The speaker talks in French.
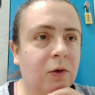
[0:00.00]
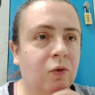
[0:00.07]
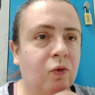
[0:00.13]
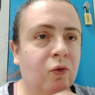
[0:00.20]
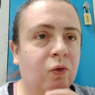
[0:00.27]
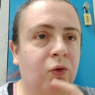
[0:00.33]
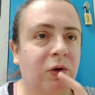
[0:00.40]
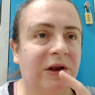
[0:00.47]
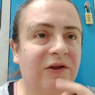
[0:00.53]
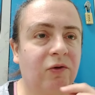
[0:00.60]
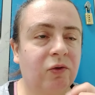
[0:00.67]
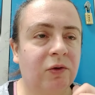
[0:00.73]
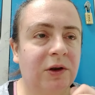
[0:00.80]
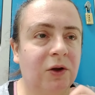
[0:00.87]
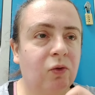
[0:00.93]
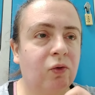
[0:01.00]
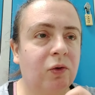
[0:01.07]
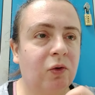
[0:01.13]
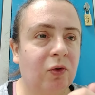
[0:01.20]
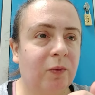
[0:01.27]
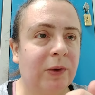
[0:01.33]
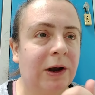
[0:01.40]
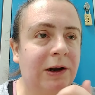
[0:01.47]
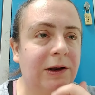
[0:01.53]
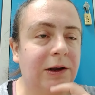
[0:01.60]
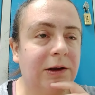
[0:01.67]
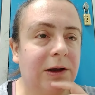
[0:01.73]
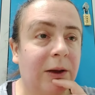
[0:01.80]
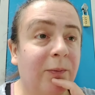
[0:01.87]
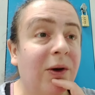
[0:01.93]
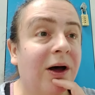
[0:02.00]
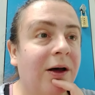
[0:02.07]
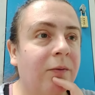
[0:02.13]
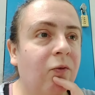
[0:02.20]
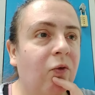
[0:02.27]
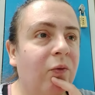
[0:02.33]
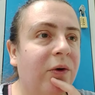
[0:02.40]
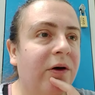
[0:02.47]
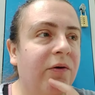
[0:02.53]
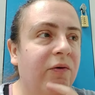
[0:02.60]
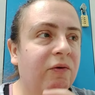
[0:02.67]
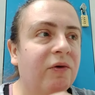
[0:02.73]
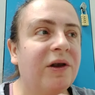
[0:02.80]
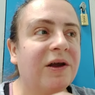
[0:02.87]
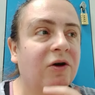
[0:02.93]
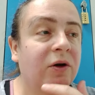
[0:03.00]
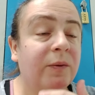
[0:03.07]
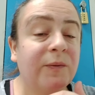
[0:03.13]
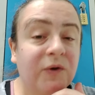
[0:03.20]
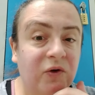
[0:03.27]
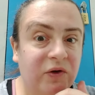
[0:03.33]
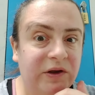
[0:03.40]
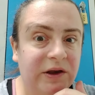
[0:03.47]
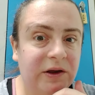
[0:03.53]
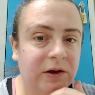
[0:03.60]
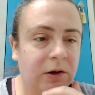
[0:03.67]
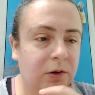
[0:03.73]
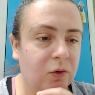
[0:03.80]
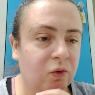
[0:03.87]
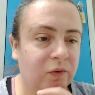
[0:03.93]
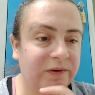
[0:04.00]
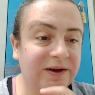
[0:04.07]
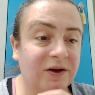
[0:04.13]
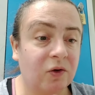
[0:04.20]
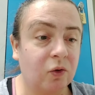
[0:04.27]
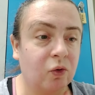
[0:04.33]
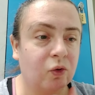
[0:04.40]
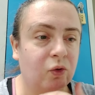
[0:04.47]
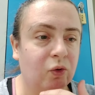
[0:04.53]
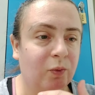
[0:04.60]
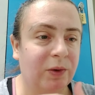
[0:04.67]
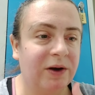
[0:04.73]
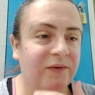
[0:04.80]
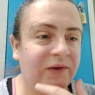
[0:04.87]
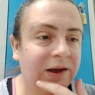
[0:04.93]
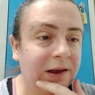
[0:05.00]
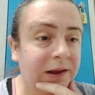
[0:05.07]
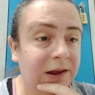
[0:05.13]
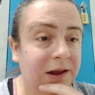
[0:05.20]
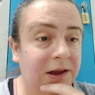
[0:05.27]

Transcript: où on les entendait tous les deux parler, qu'apparemment, bah, il a quand même réussi à le convaincre de ne pas le faire.